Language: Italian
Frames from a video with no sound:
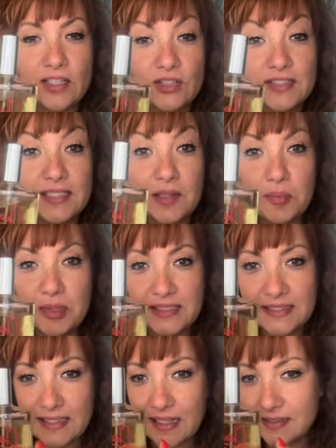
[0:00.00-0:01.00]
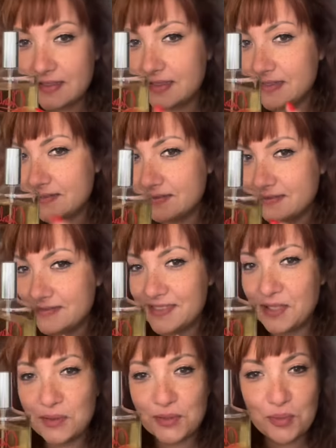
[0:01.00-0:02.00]
che cosa ne pensate
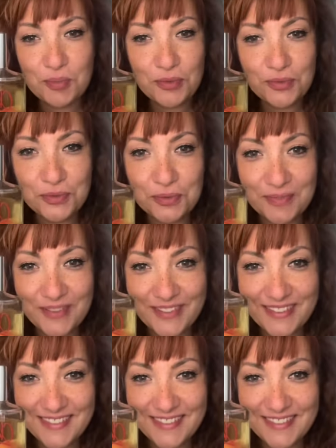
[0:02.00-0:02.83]
di questo profumo